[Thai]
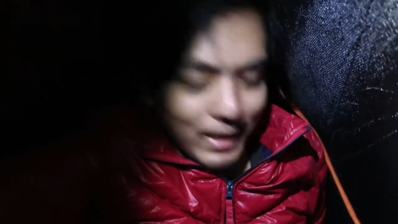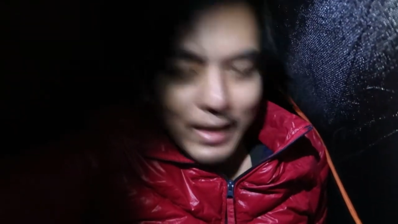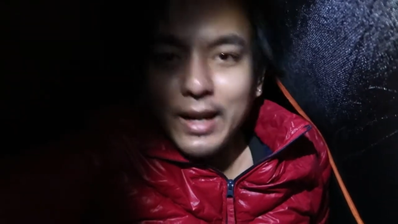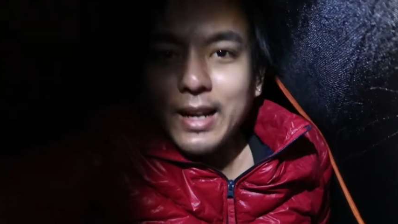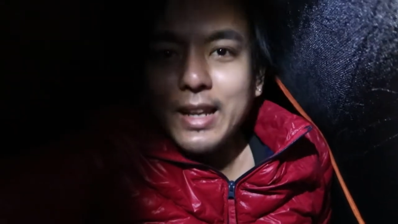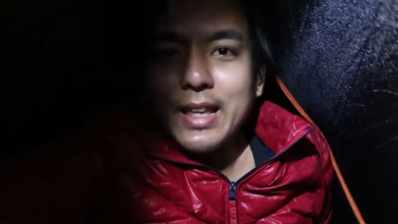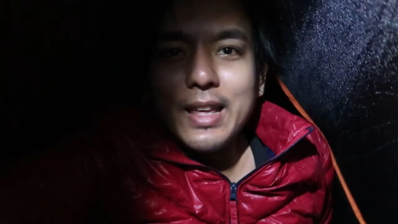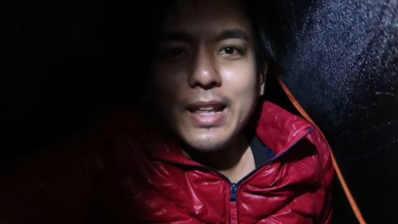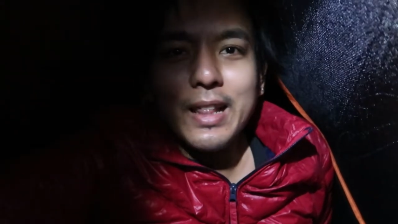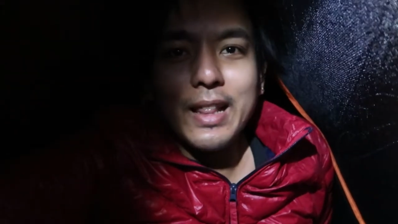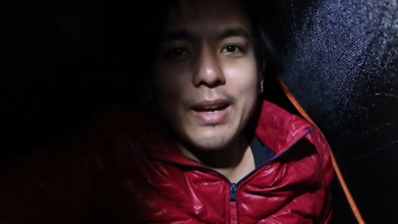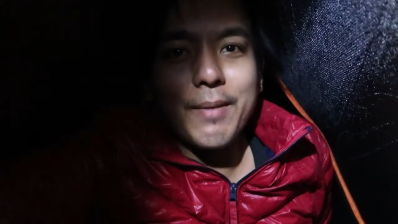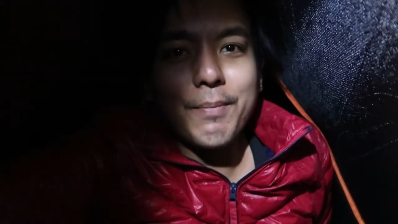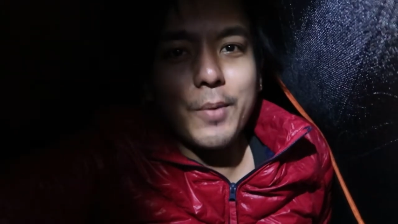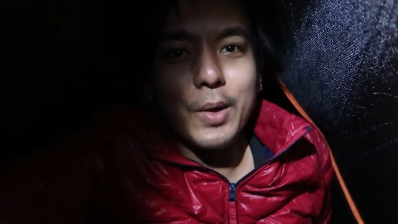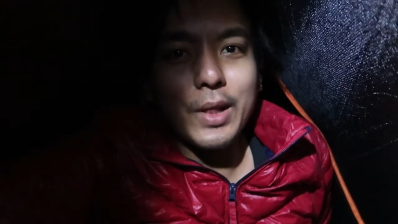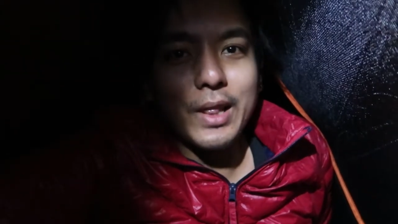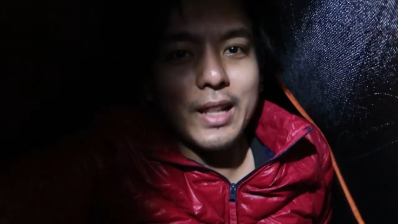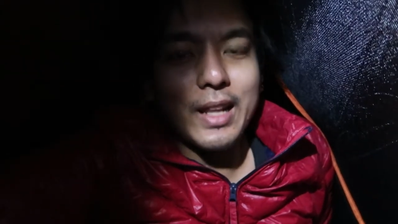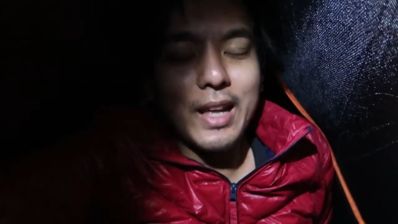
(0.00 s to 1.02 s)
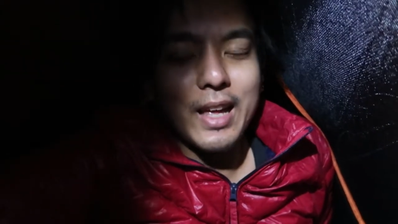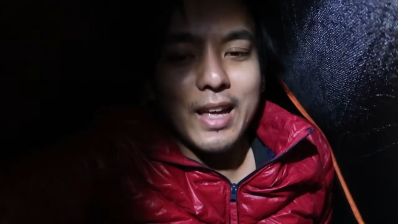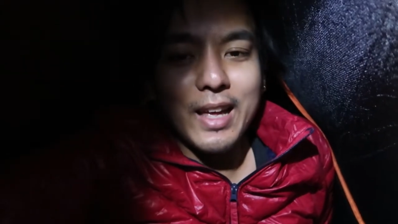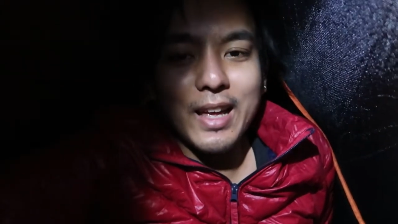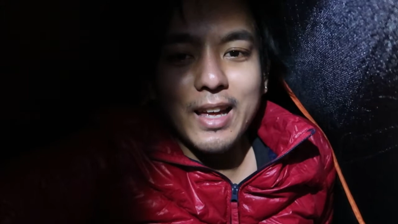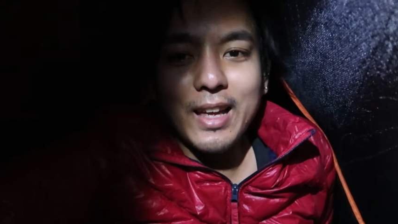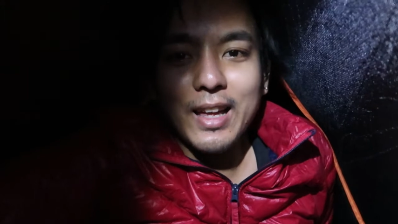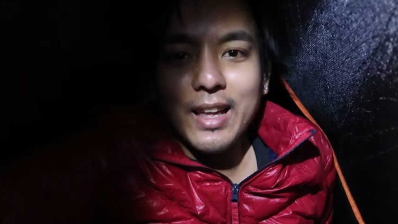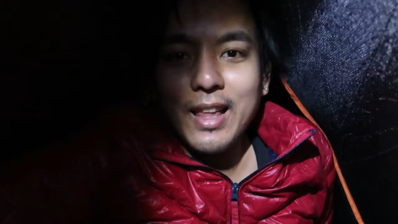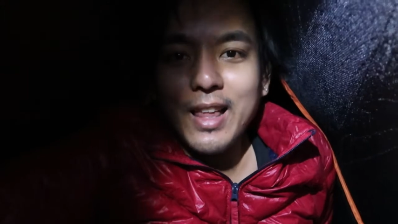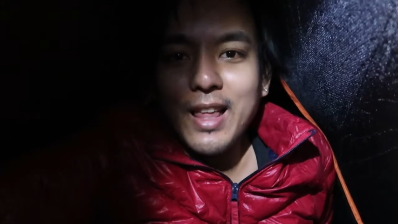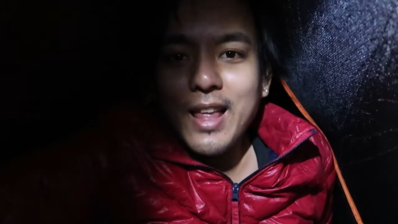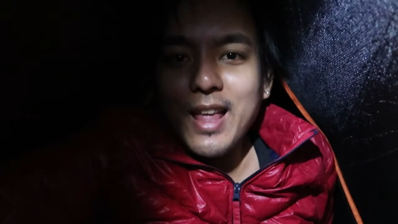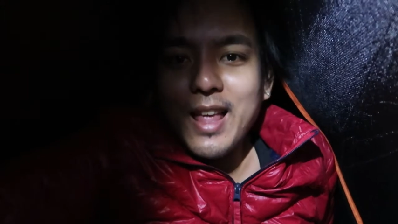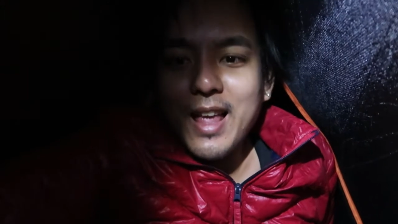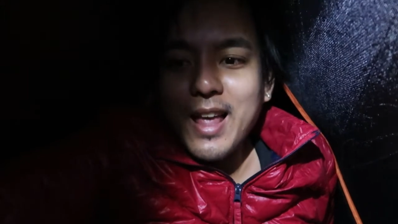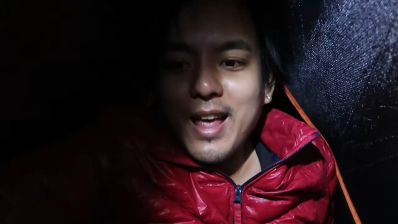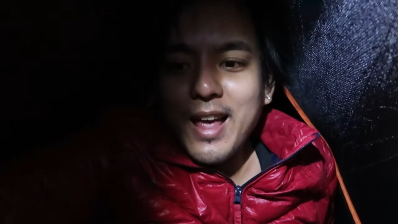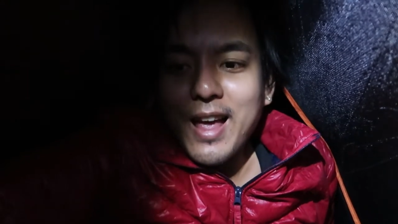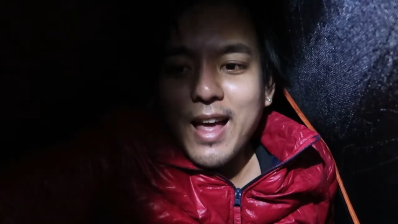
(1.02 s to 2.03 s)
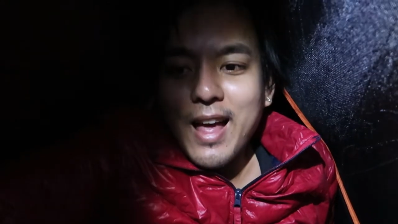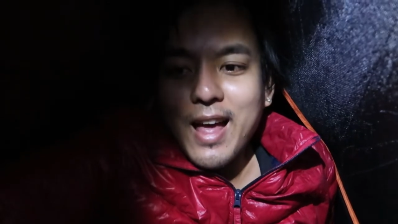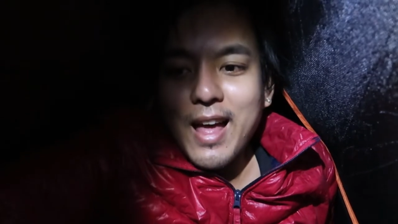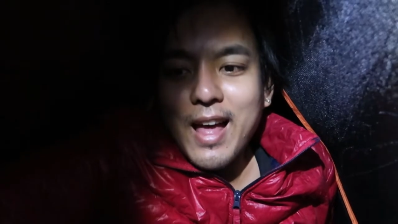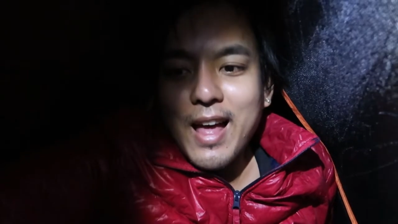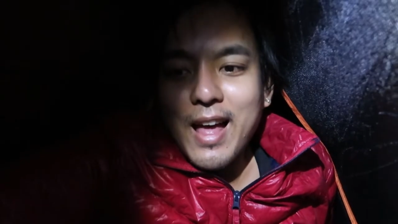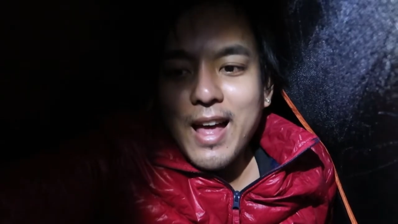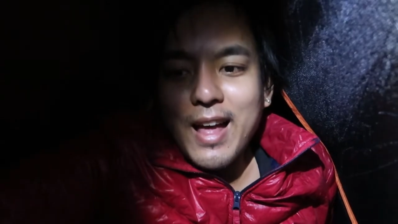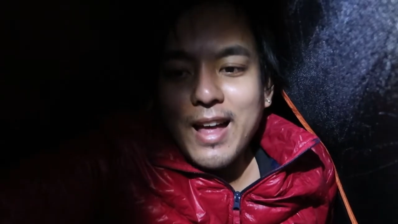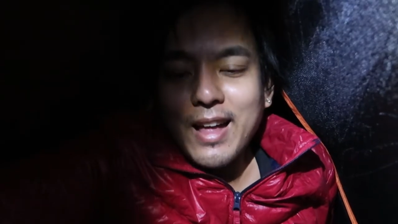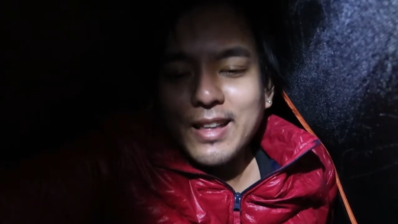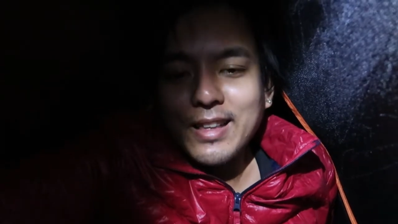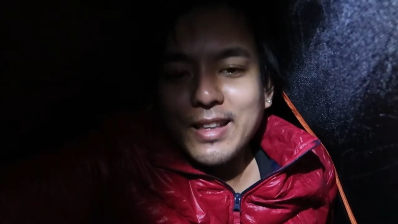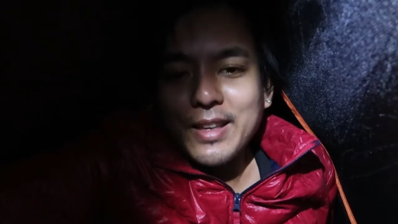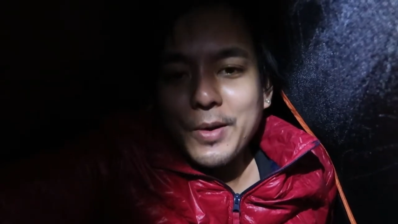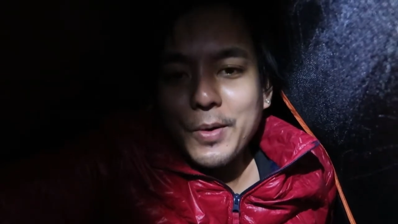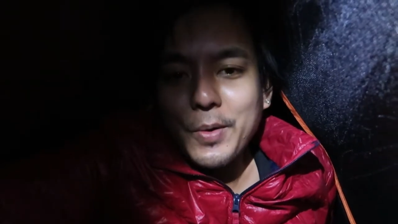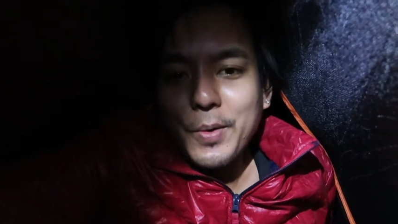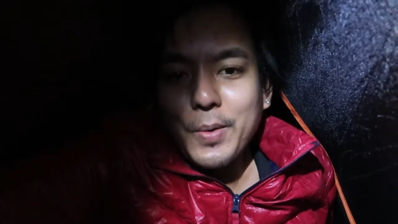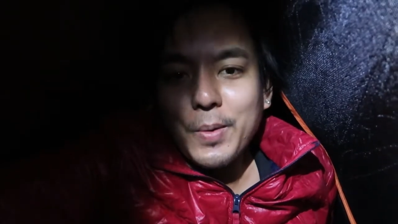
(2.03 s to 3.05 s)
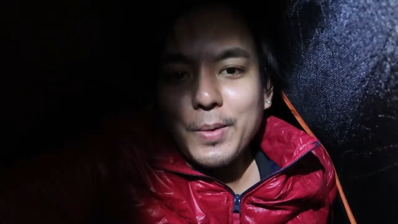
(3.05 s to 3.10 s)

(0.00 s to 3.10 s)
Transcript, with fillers: เตอรี่เริ่มหมดนะฮะเดี๋ยว